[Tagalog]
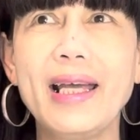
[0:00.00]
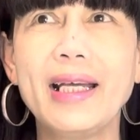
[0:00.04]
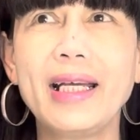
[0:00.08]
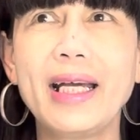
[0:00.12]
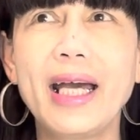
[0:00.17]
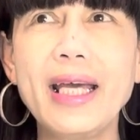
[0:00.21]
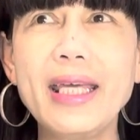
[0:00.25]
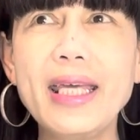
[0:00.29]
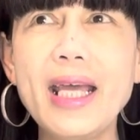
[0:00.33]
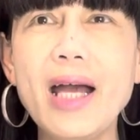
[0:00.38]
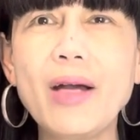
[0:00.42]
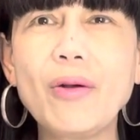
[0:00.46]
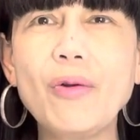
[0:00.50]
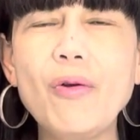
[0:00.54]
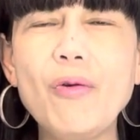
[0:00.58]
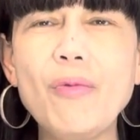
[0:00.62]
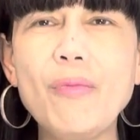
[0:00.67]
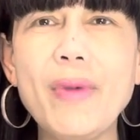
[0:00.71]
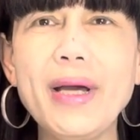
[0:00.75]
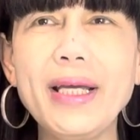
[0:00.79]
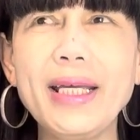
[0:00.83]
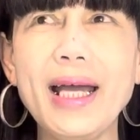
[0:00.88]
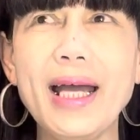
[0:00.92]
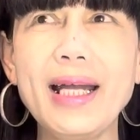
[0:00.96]
Kaya kung
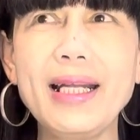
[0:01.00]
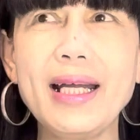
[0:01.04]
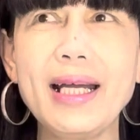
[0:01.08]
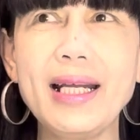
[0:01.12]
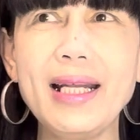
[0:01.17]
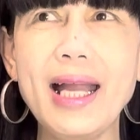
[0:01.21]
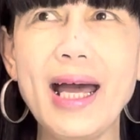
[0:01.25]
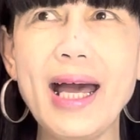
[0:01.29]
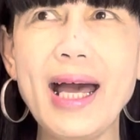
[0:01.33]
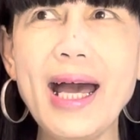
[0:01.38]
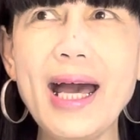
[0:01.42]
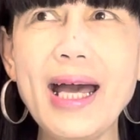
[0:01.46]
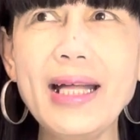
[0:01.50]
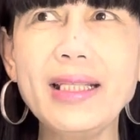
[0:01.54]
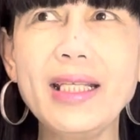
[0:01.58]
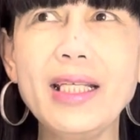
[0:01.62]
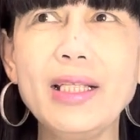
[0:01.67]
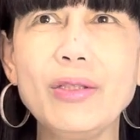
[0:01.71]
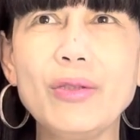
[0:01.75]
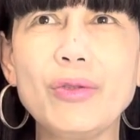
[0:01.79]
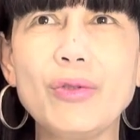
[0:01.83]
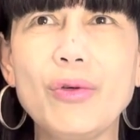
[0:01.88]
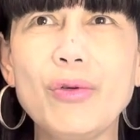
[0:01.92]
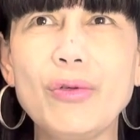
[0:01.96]
may
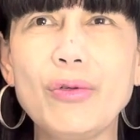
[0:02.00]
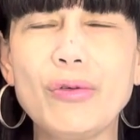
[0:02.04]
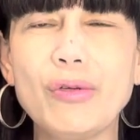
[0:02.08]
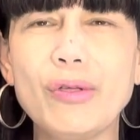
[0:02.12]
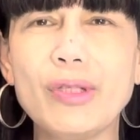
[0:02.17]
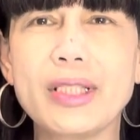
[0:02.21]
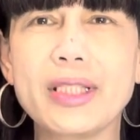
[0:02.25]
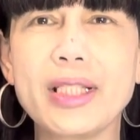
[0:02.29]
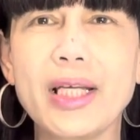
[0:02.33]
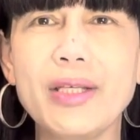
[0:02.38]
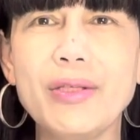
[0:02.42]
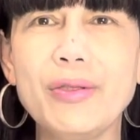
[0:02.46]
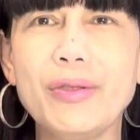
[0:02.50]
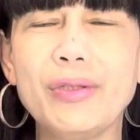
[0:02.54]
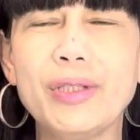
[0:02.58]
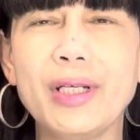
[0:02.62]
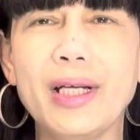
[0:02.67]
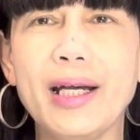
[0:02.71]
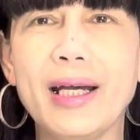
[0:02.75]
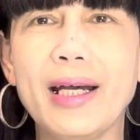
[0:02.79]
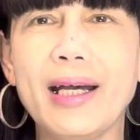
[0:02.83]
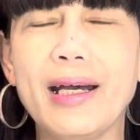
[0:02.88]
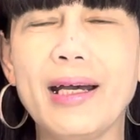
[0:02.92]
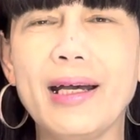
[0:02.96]
alalahanin tungkol sa iyong
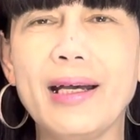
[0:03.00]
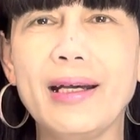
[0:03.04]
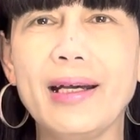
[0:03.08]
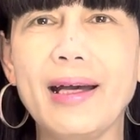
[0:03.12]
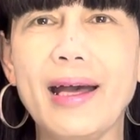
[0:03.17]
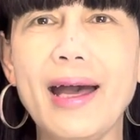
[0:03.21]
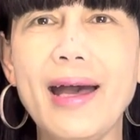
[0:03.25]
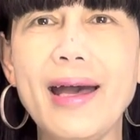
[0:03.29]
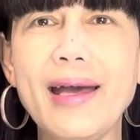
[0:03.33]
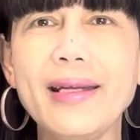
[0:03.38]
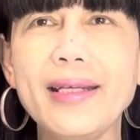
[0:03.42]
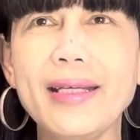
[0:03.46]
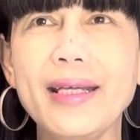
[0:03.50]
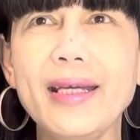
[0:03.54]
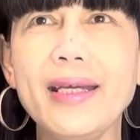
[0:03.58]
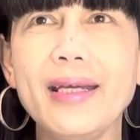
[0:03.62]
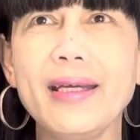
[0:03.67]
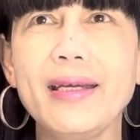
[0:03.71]
uh, ari,